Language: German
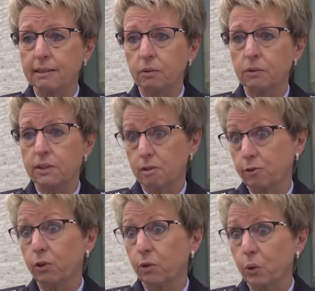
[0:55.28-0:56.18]
Sie konnte
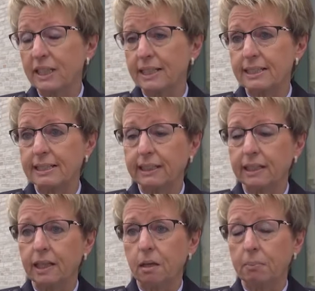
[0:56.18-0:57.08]
sofort
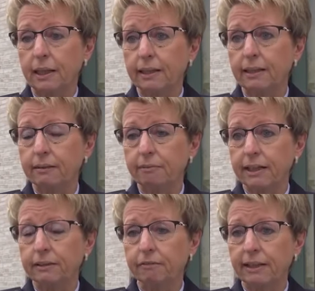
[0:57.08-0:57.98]
notärztlich behandelt
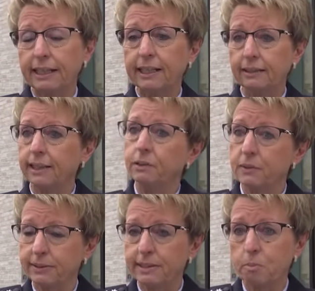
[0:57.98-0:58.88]
werden, weil ja der
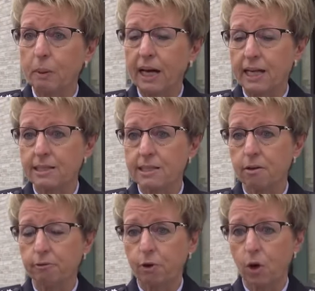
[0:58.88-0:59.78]
Rettungsdienst bereits
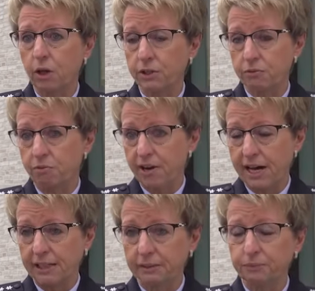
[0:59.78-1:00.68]
vor Ort
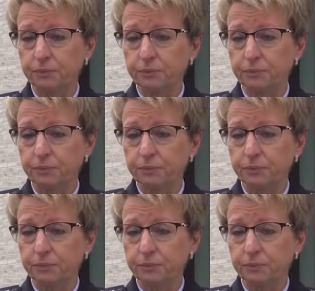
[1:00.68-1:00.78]
war.